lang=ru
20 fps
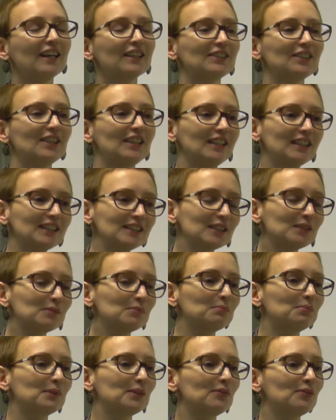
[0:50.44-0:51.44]
с
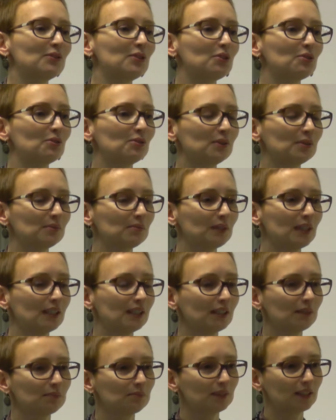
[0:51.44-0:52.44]
лекциями, посвященными
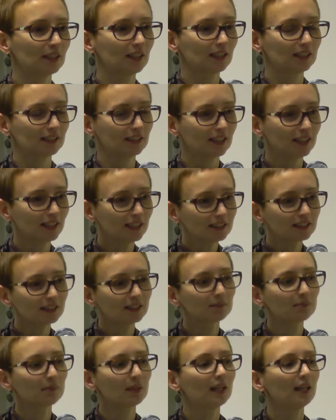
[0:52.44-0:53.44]
каким-то
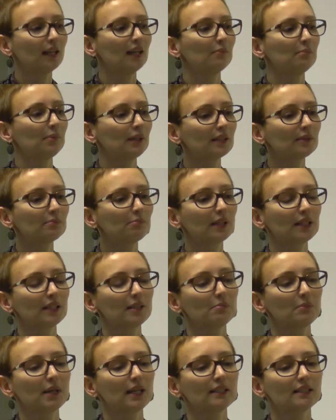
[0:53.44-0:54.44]
конкретным
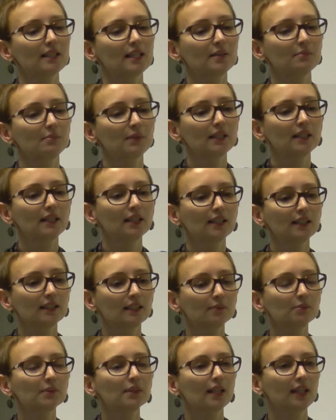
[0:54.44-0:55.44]
предпринимателям или
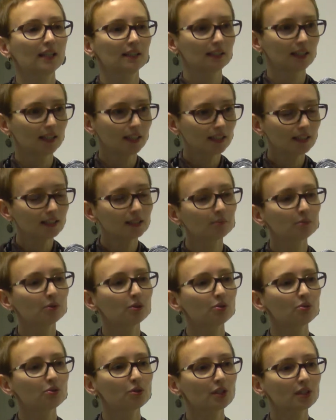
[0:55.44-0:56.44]
каким-то конкретным
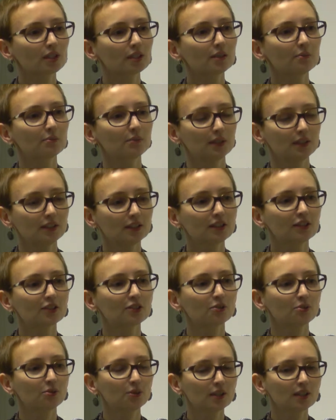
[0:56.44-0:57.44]
сюжетам из
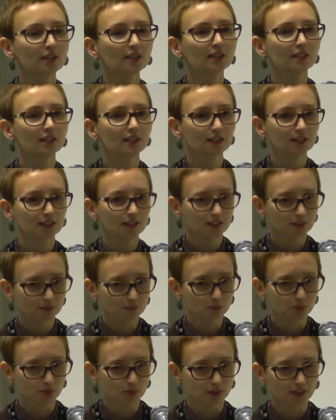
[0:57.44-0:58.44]
истории
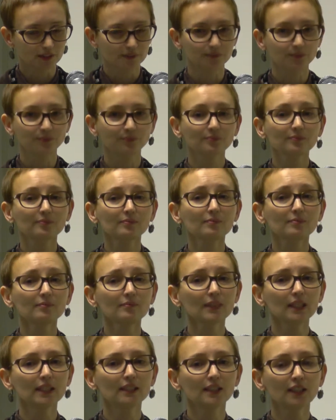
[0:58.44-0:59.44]
Екатеринбурга.
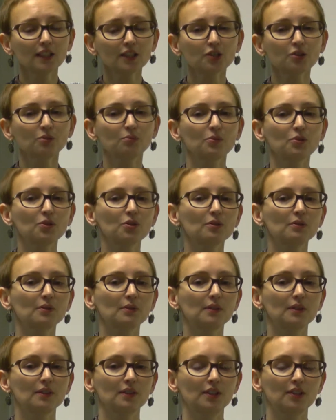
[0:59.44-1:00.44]
Так что, может
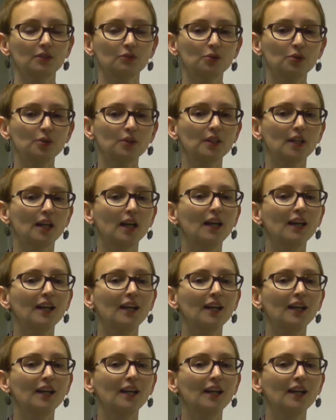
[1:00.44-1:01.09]
быть, сегодня